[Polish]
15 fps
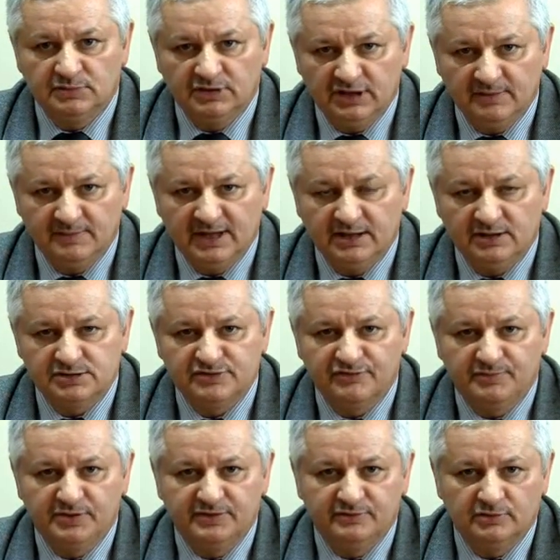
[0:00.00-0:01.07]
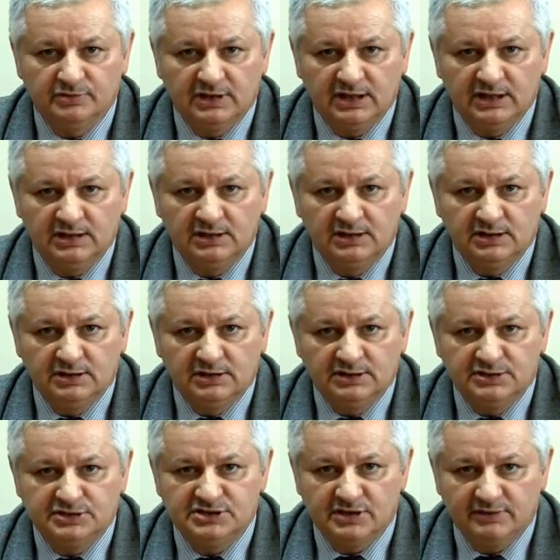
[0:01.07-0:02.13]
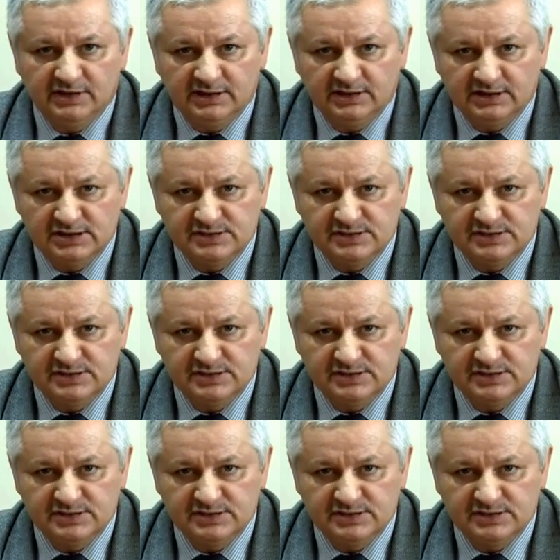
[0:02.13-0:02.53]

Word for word: nie mając wpływu na działanie